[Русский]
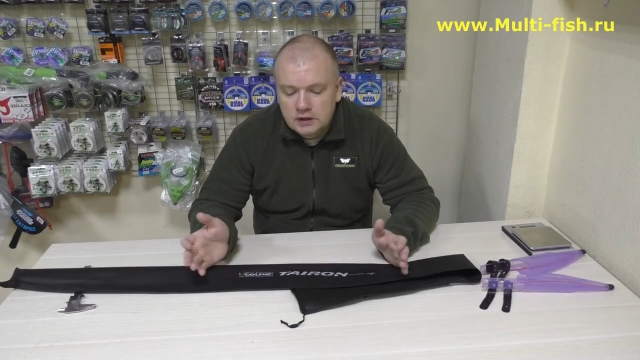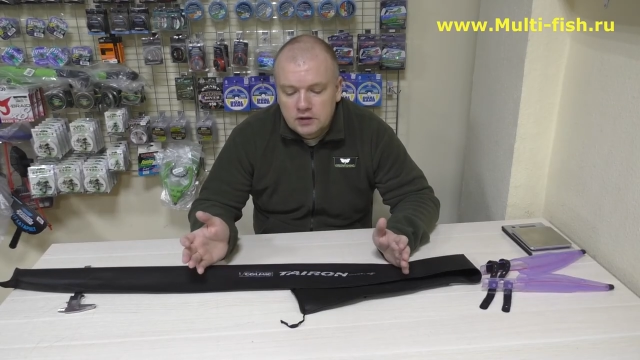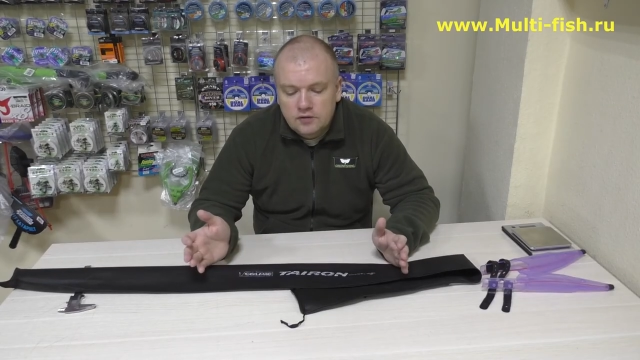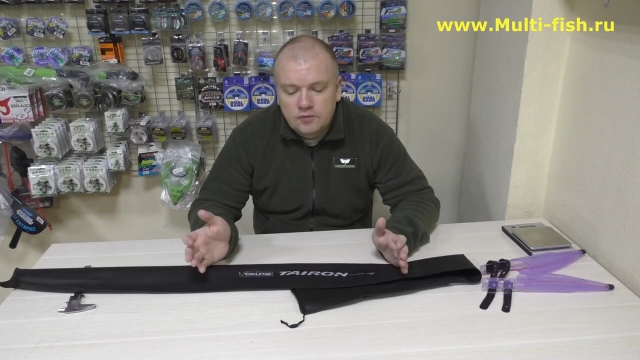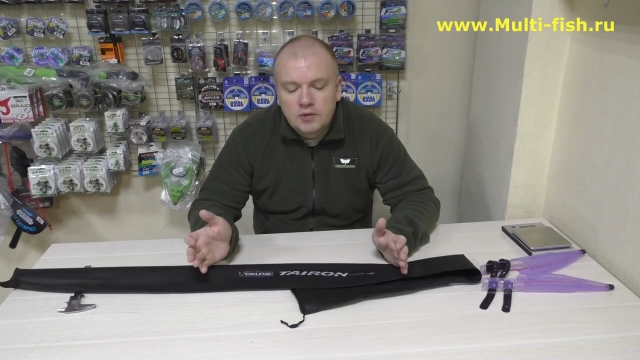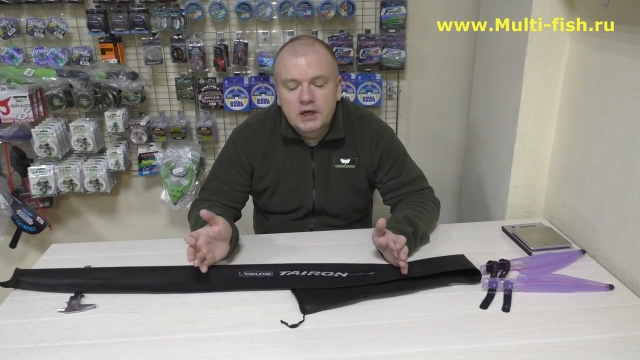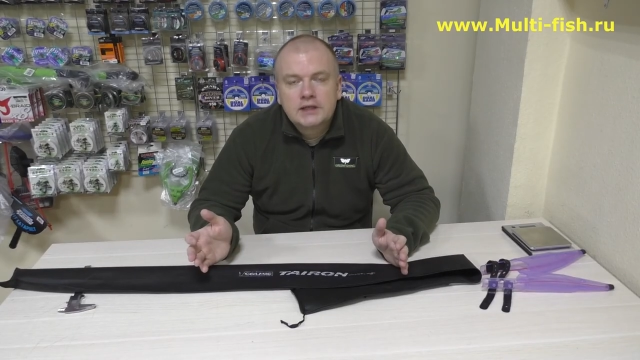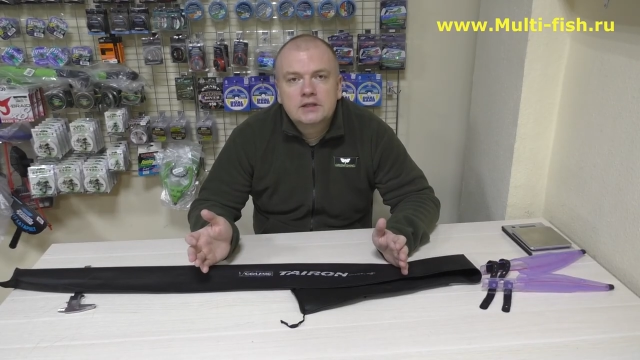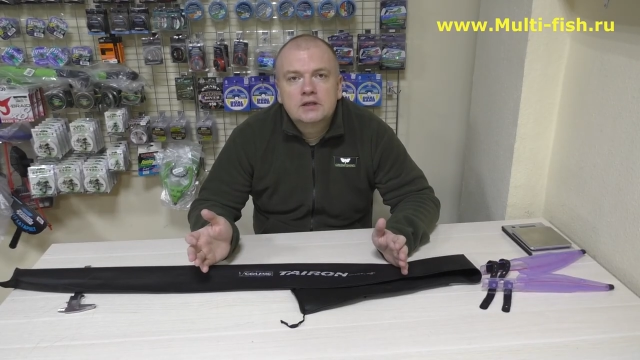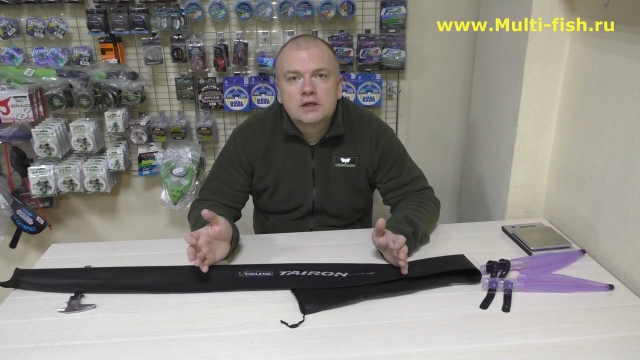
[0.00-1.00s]
в
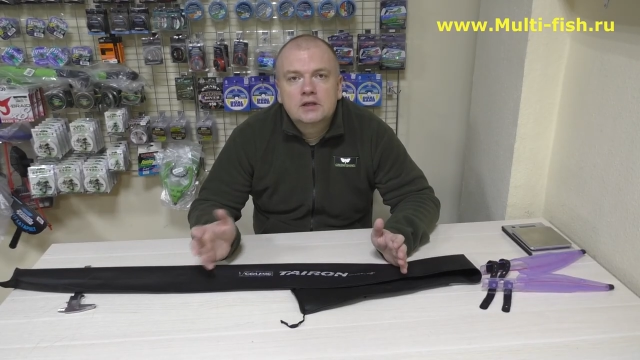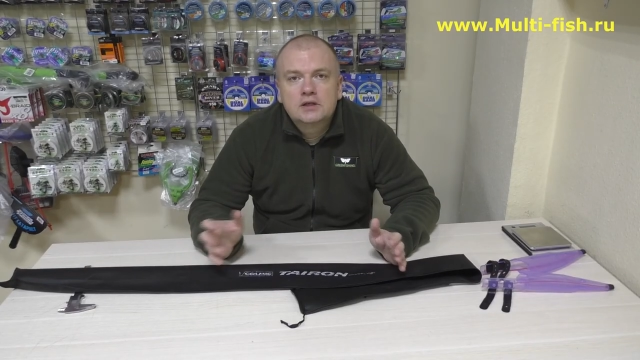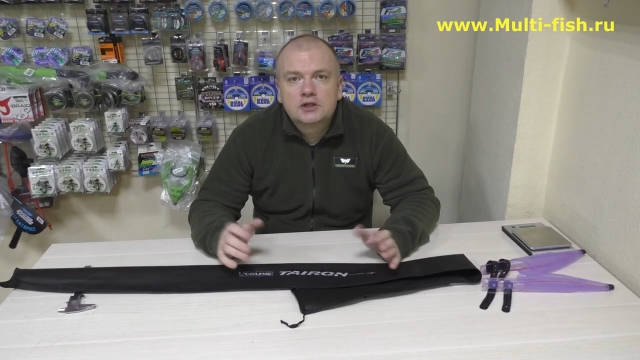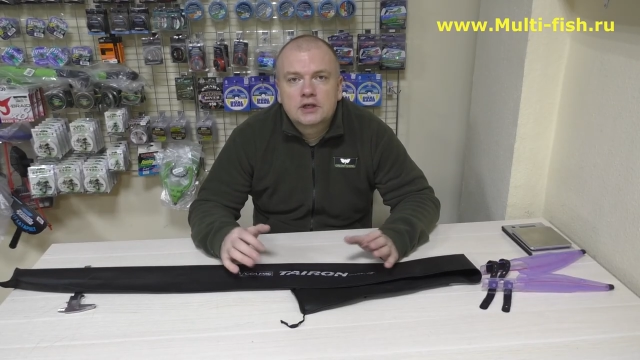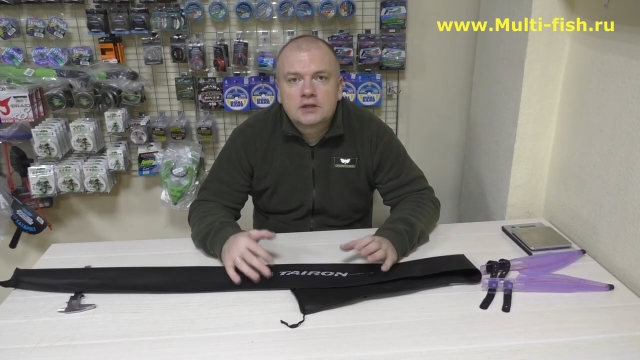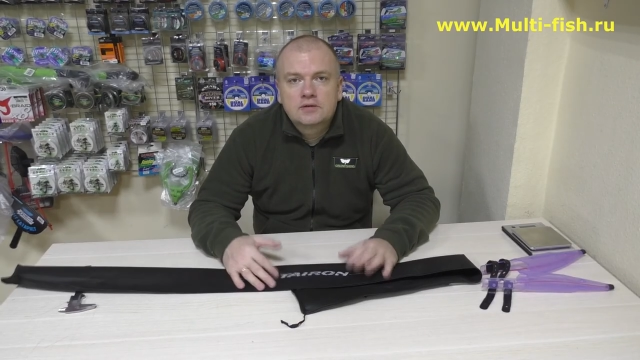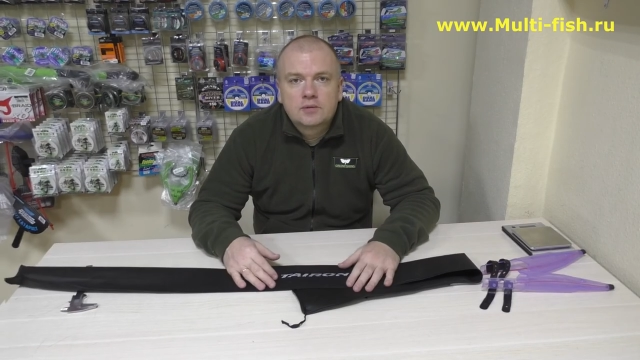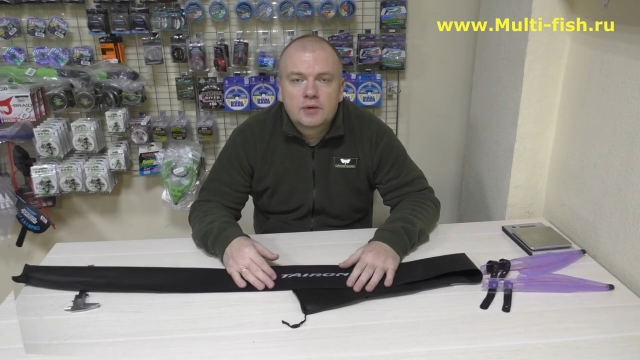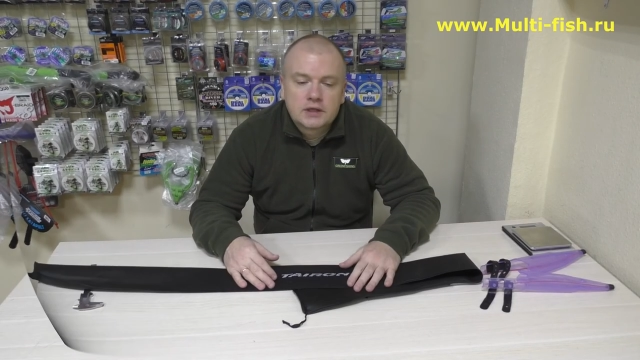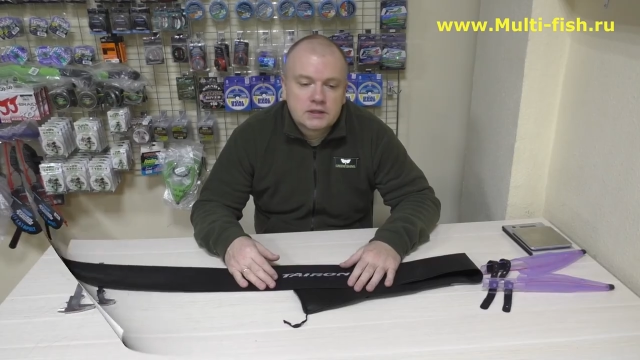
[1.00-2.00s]
магазине они часто
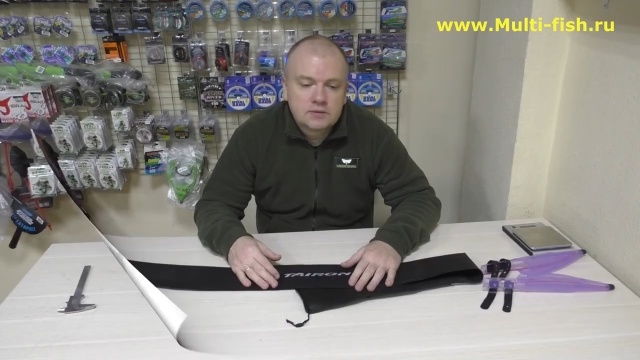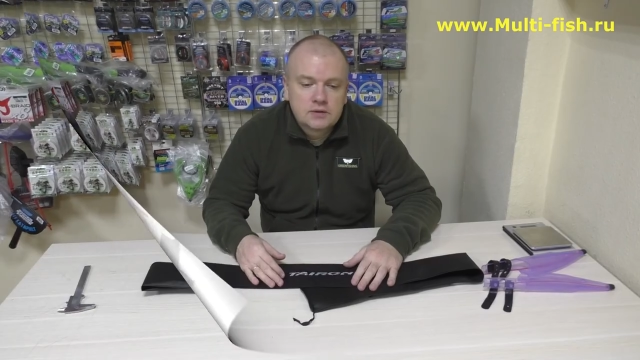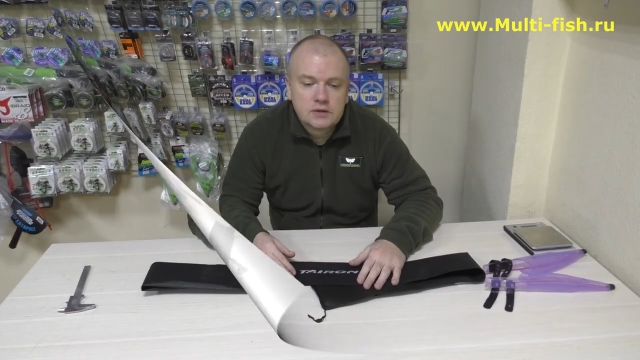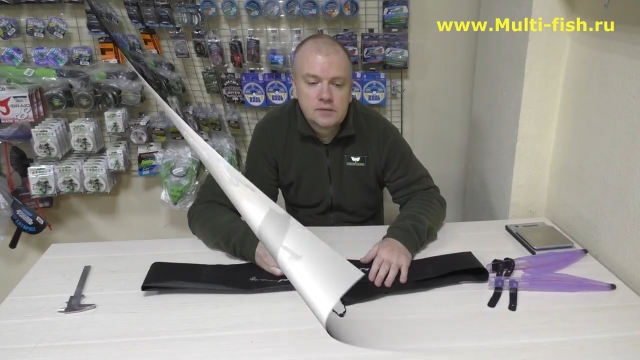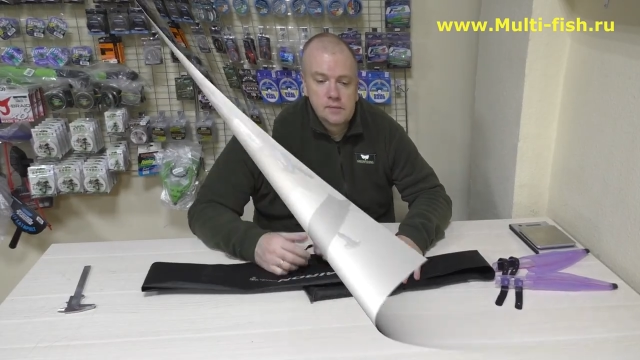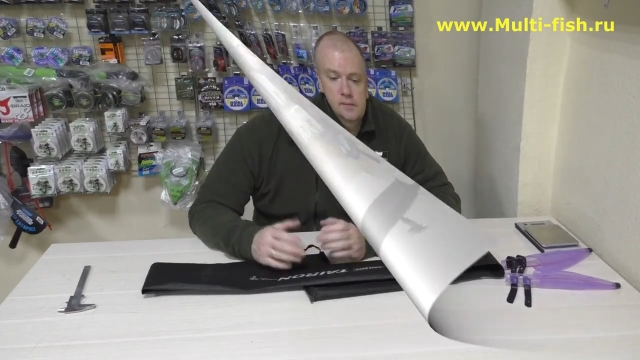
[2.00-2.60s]
выбрасываются.